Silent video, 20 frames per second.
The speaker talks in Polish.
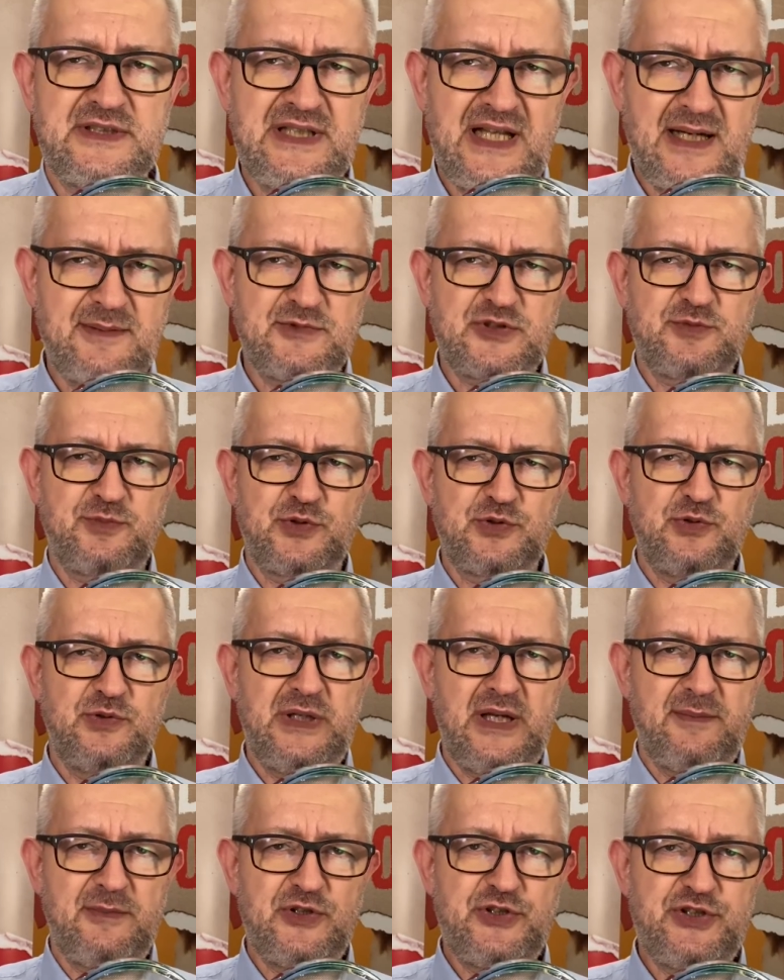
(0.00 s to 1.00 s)
Tam
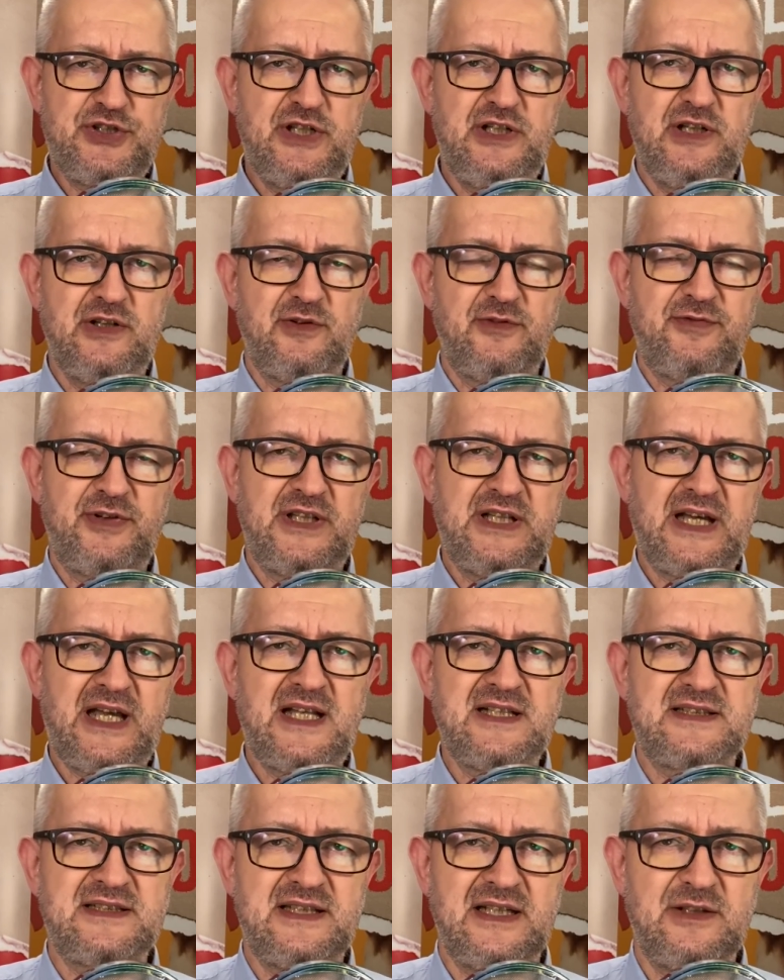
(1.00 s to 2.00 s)
zbudujemy silną
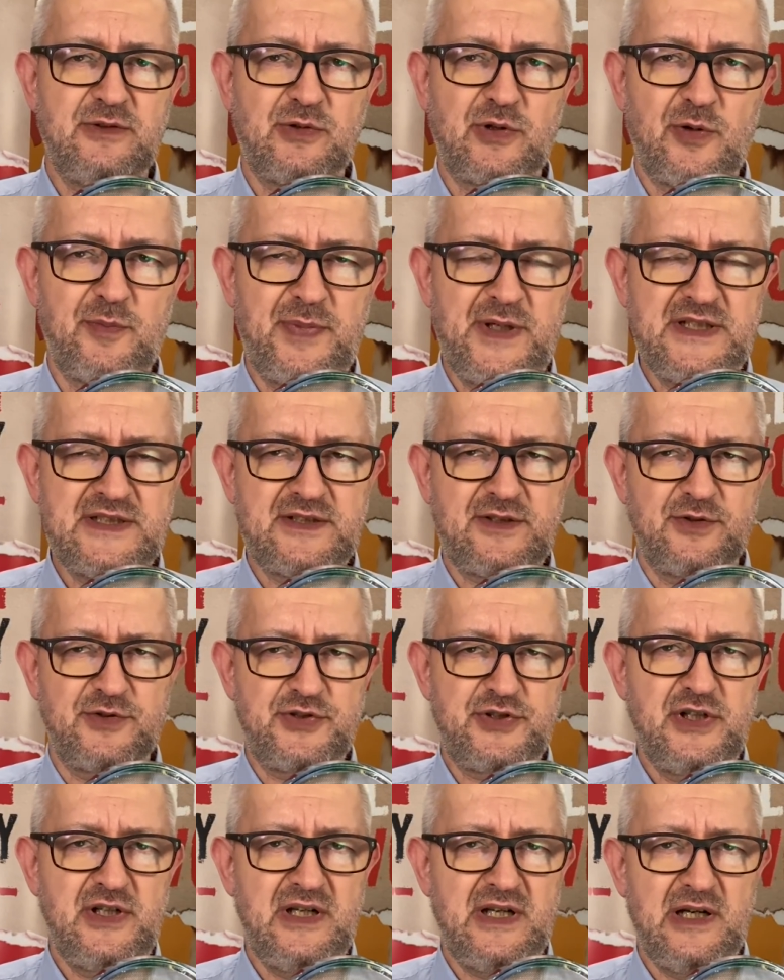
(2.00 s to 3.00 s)
federację europejską,
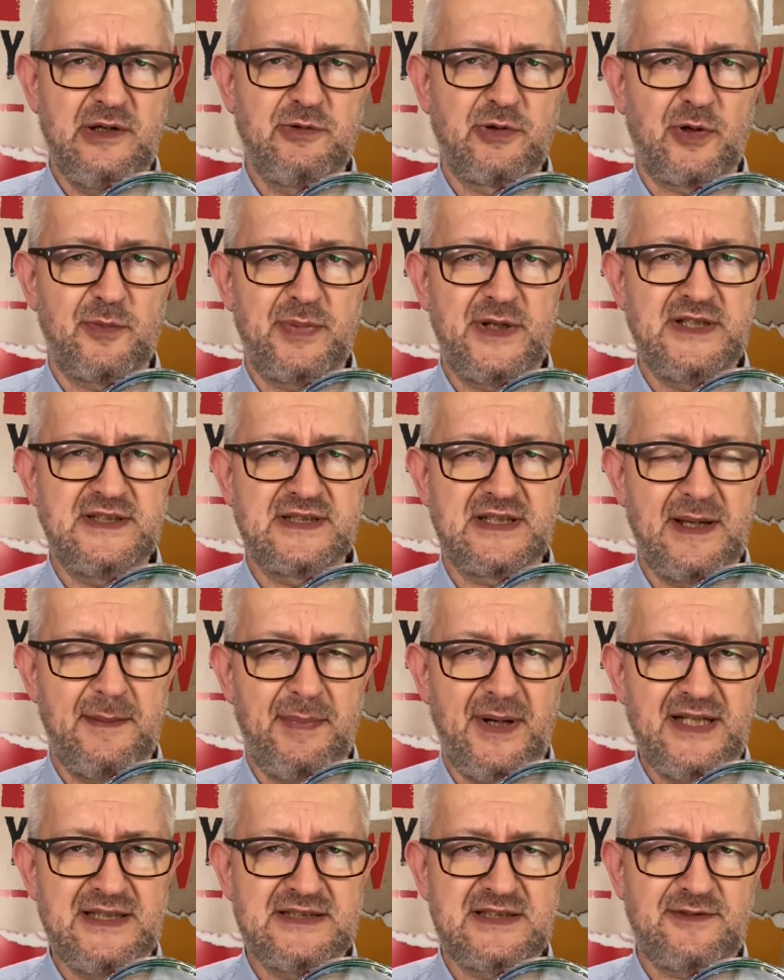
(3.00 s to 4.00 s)
silne europejskie
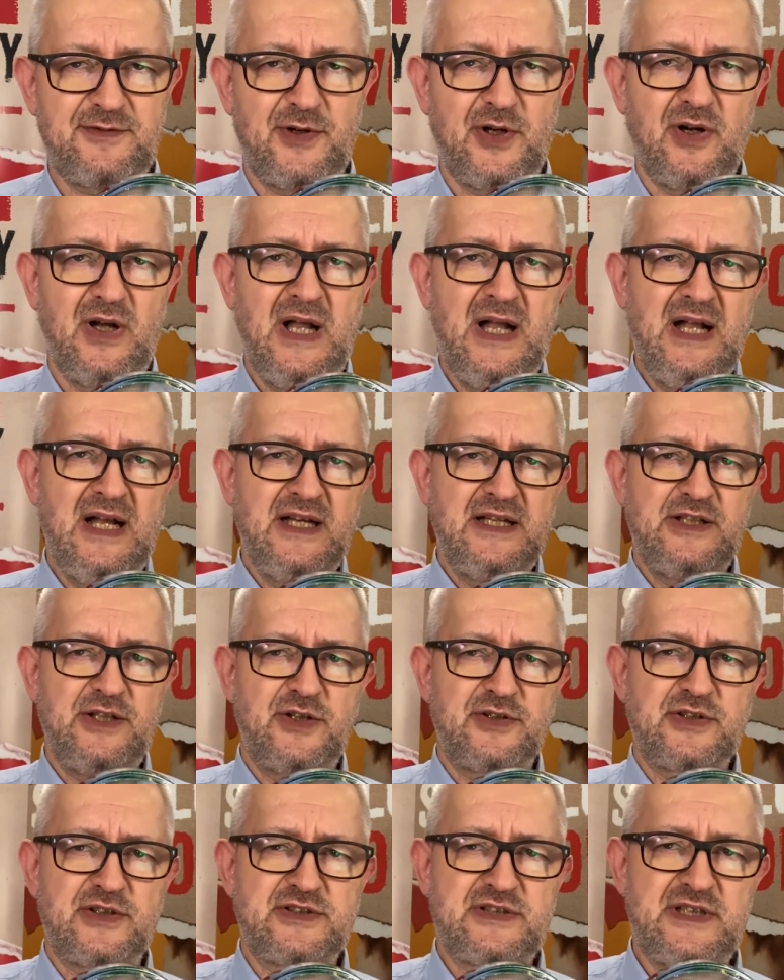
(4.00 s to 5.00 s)
państwo i
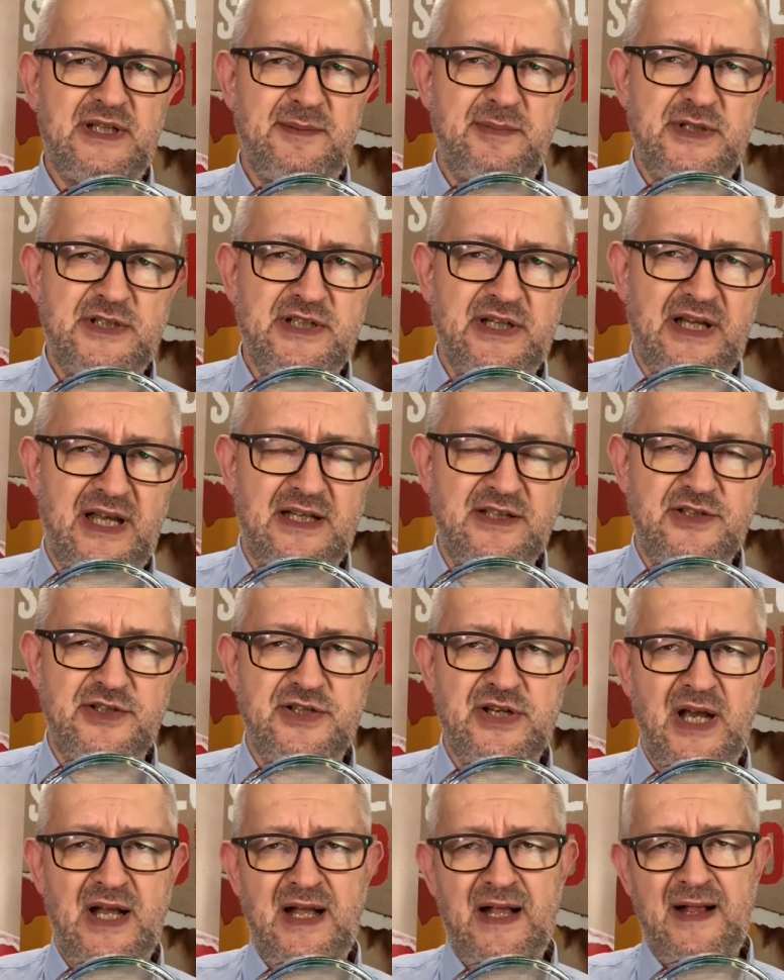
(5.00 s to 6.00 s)
ono sobie będzie radzić.
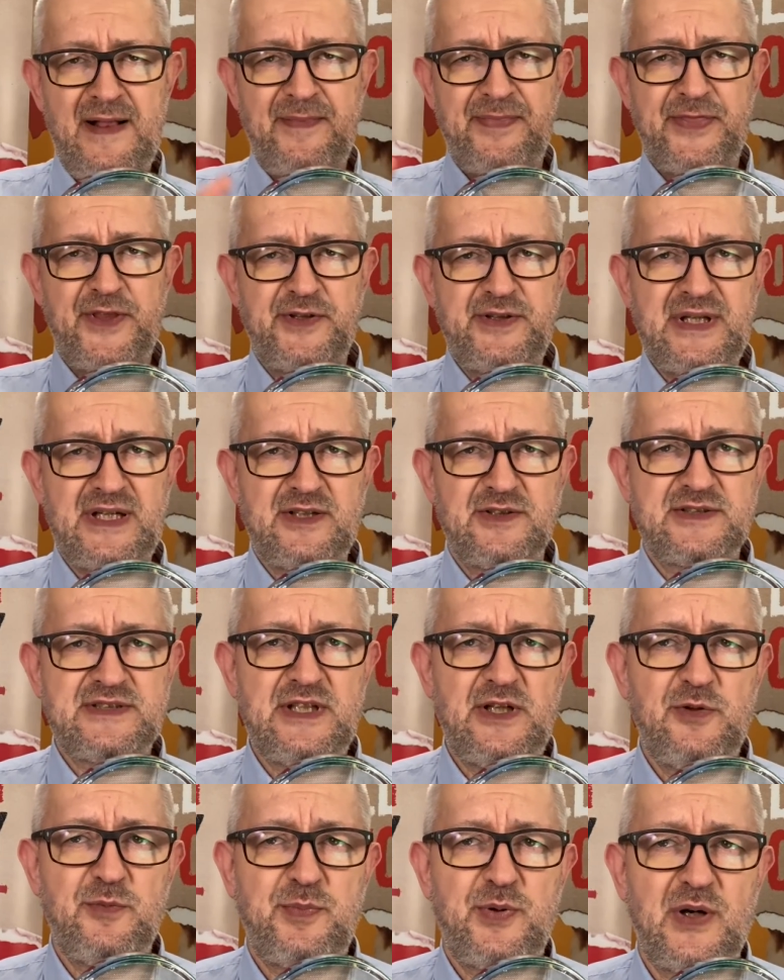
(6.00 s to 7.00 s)
Do tego
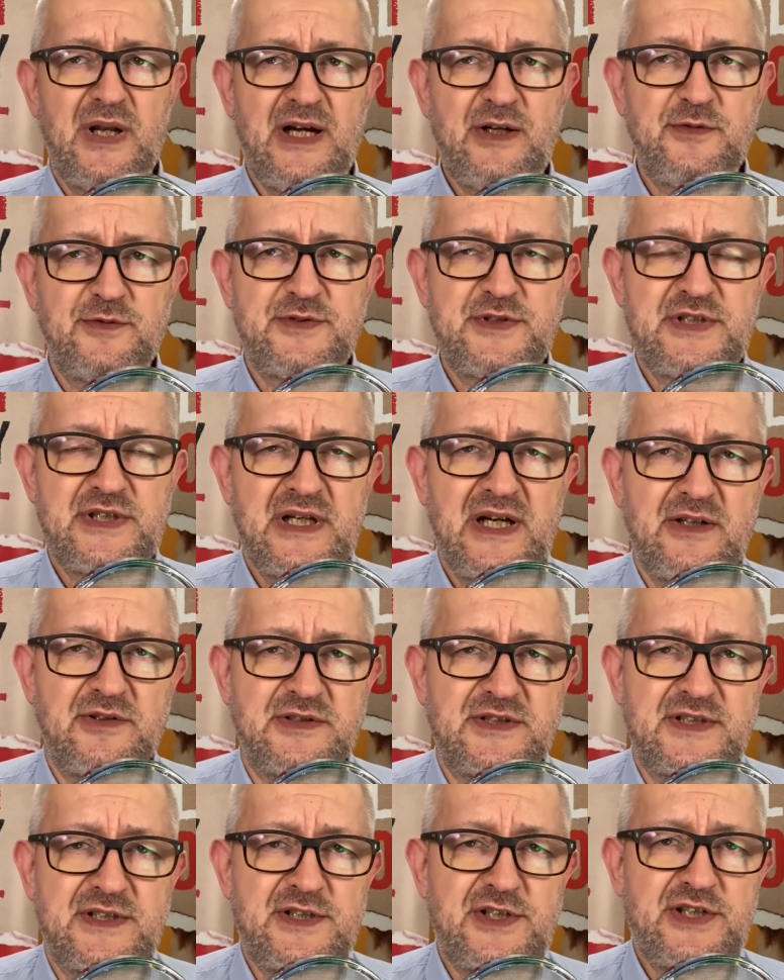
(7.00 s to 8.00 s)
celu Polaków trzeba
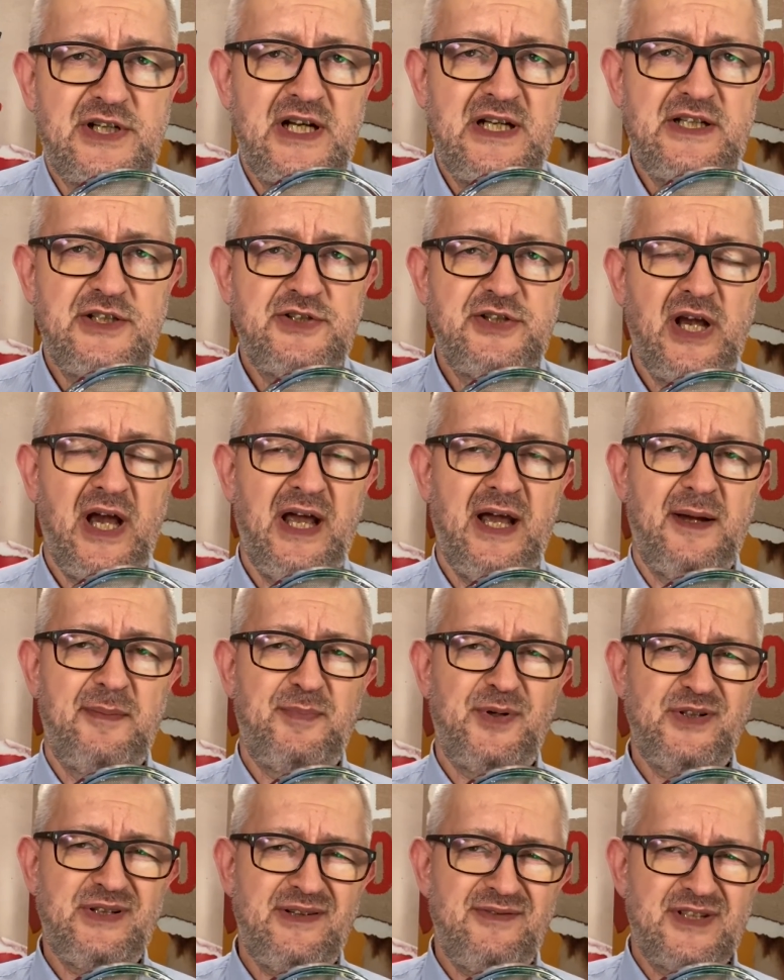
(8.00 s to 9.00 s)
odstrzelić,
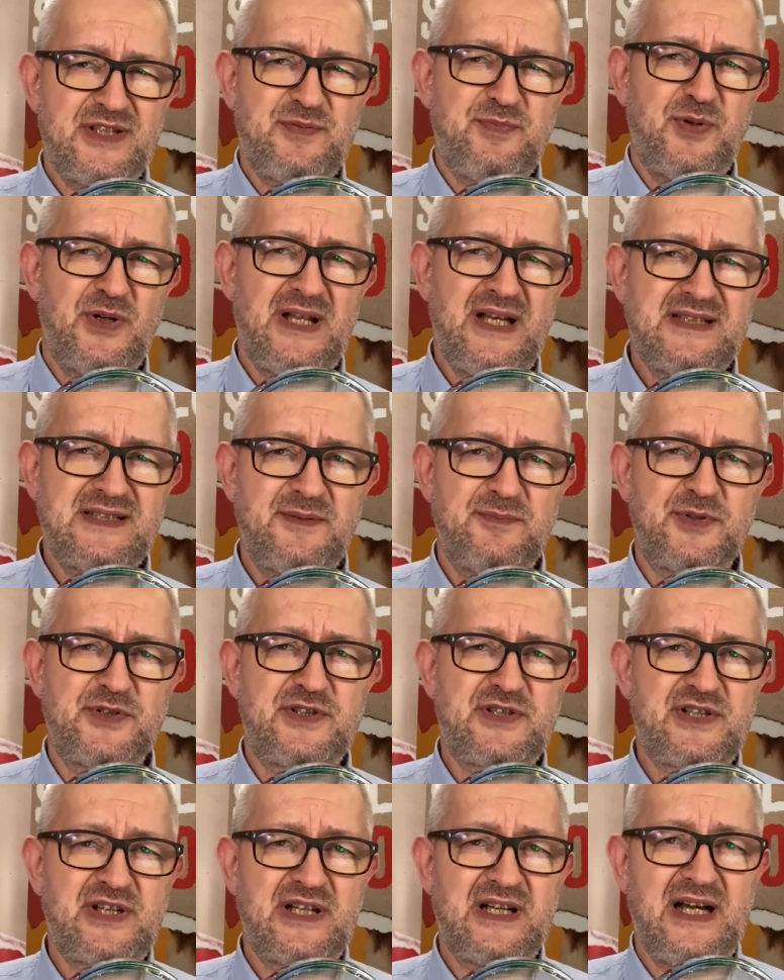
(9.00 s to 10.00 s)
ponieważ Polacy
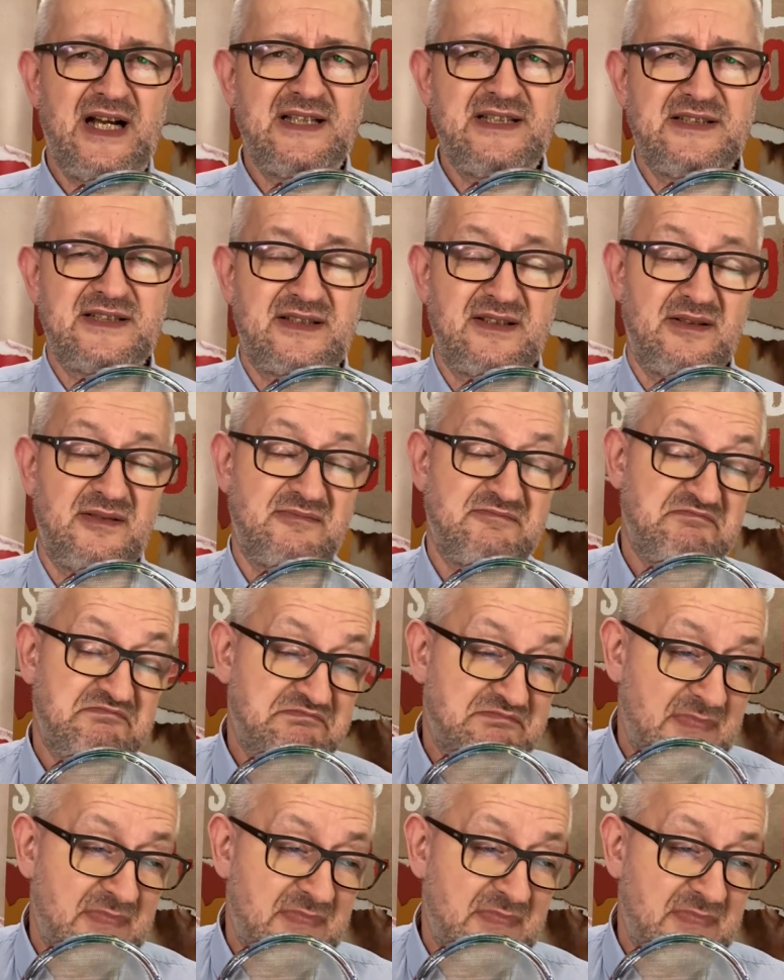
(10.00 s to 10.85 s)
postrzegani są